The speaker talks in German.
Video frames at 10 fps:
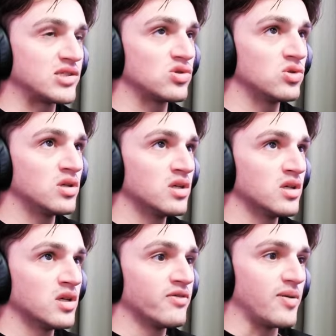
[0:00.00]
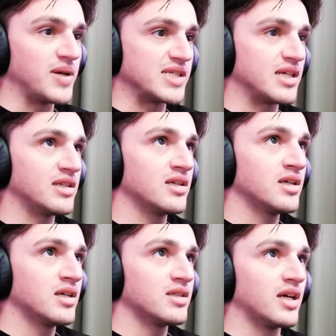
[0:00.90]
zu verbessern.
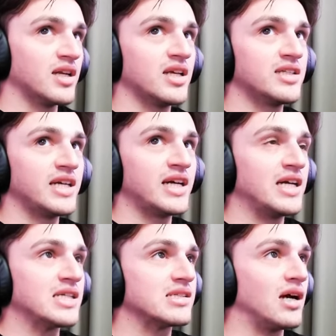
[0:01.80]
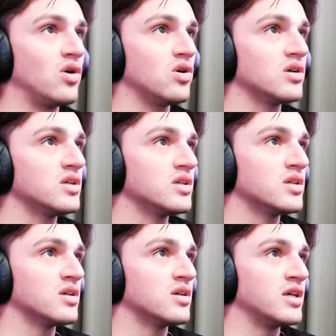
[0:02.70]
Dann hier DRS auch.
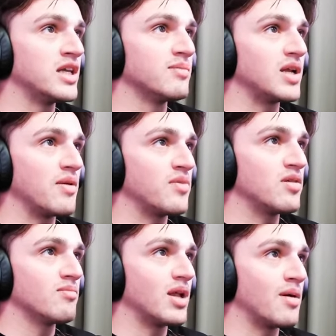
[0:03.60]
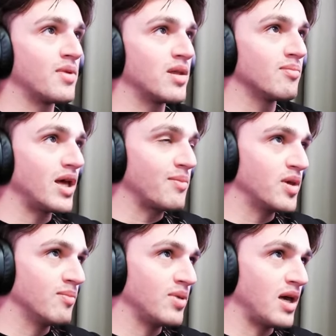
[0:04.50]
Innen bleiben, innen bleiben, innen bleiben,
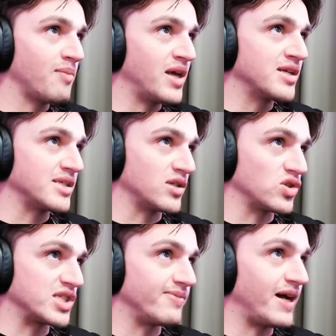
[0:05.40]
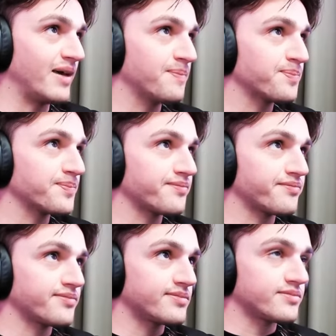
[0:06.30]
innen bleiben. Ende Sektor 2.
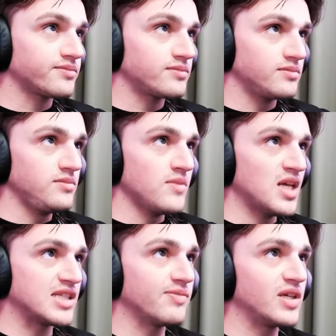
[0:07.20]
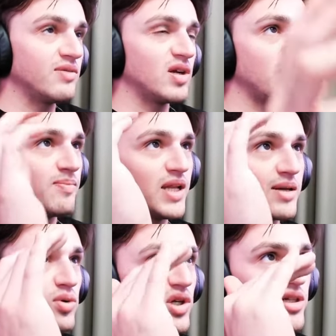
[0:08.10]
Jetzt sind wir hier wieder beim
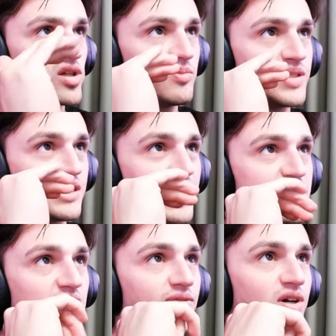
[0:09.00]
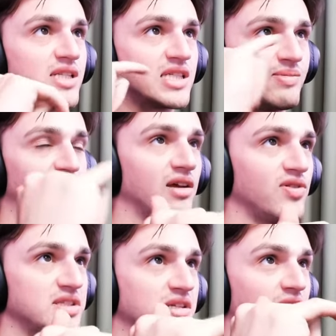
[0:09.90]
Blackboard angekommen, ist die erste Referenz. Zweite
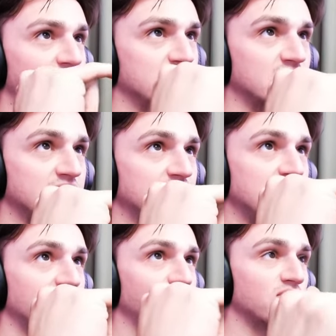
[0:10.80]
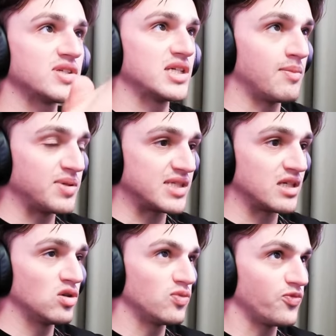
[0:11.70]
Referenz ist hier, 50er, bisschen
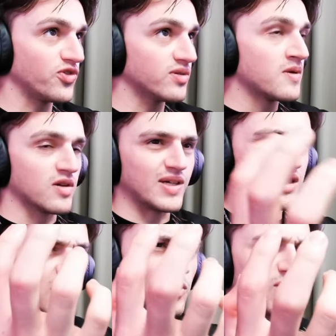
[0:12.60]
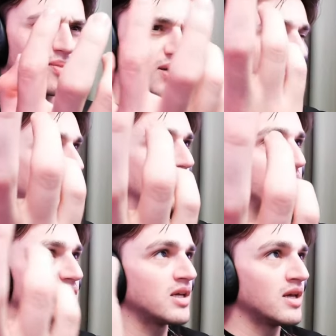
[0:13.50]
lüpfen. Ich weiß gar nicht mehr, ob man bremst, ich glaube
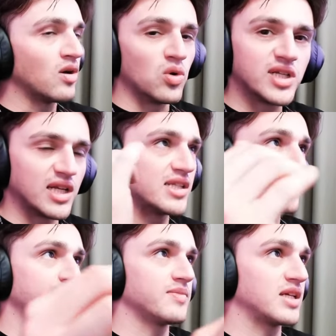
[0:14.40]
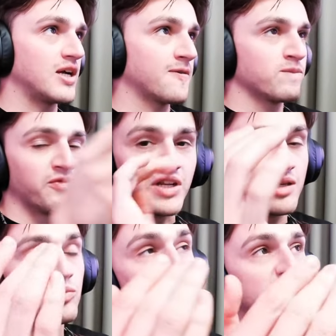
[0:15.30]
nicht. Runter in den siebten Gang, wenn ihr
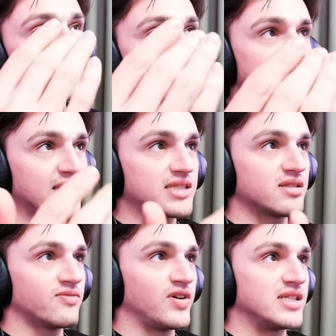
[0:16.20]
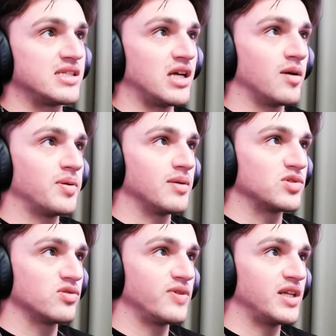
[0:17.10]
müsst, in den sechsten, falls die RPM
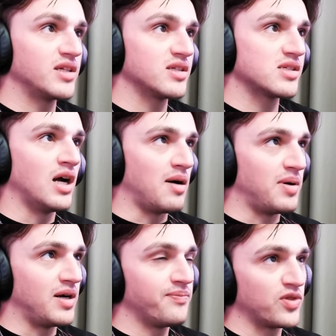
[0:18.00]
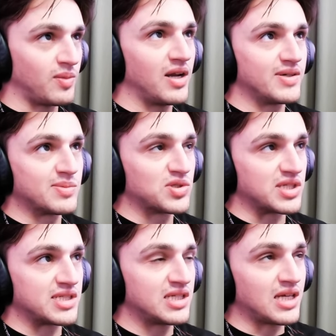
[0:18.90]
zu wenig ist. Aber normalerweise müsst ihr es
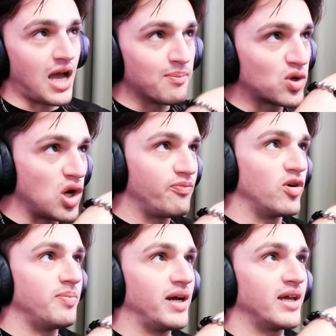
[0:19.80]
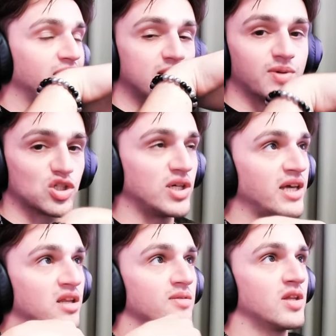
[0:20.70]
nicht. Am Curb vorbei, nicht mehr
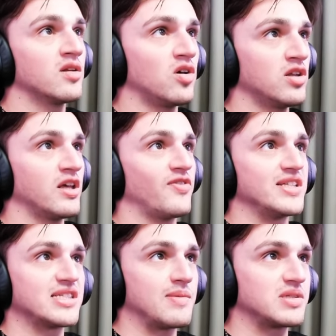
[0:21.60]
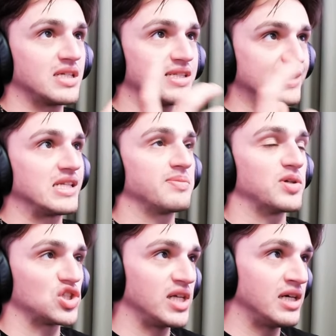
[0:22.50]
schneiden. In den neuen F1 Games ist es nicht mehr
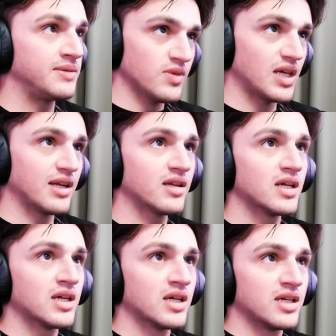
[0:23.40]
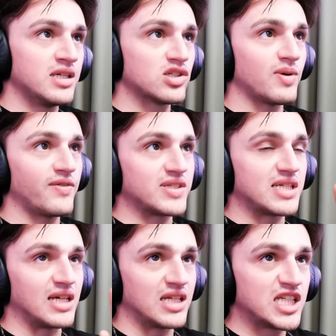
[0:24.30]
schneller. Dann hier soweit wie es geht
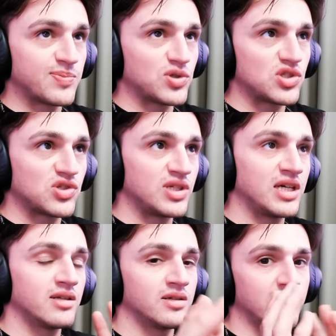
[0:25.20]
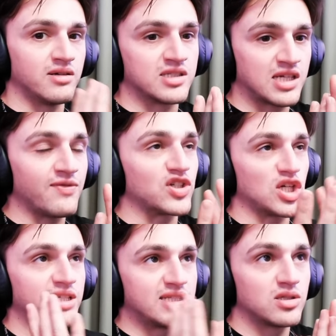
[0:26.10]
nach links positionieren. Es geht
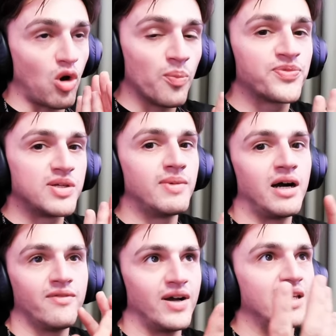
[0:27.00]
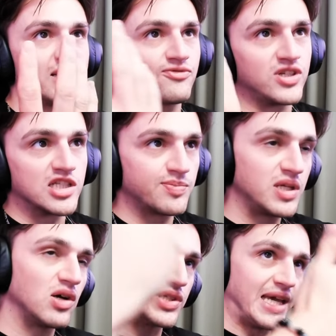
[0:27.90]
wahrscheinlich nicht optimal, weil ihr viel Speed
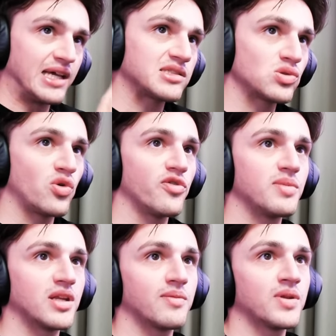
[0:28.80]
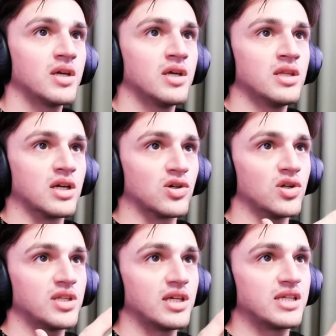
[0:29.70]
aus der ersten Kurve mitnehmt. Dann
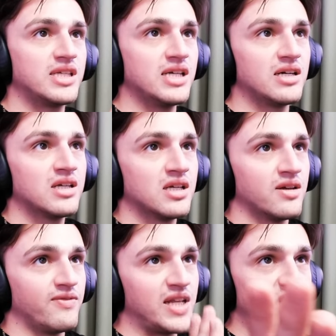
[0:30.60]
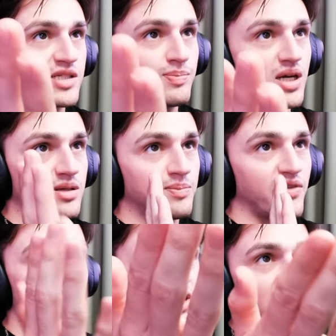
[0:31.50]
könnt ihr hier, wenn ihr es packt,
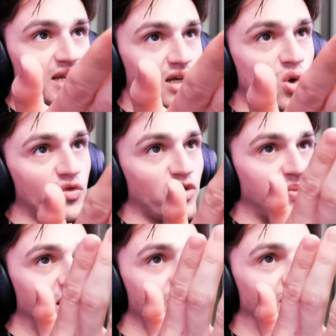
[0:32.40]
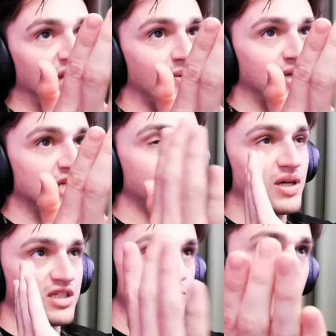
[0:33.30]
perfekt an der Kurve vorbei. Wenn ihr aber nicht
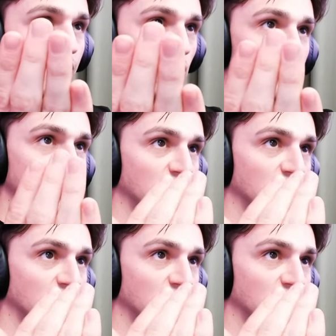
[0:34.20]
packt, das machen wir auch in unserer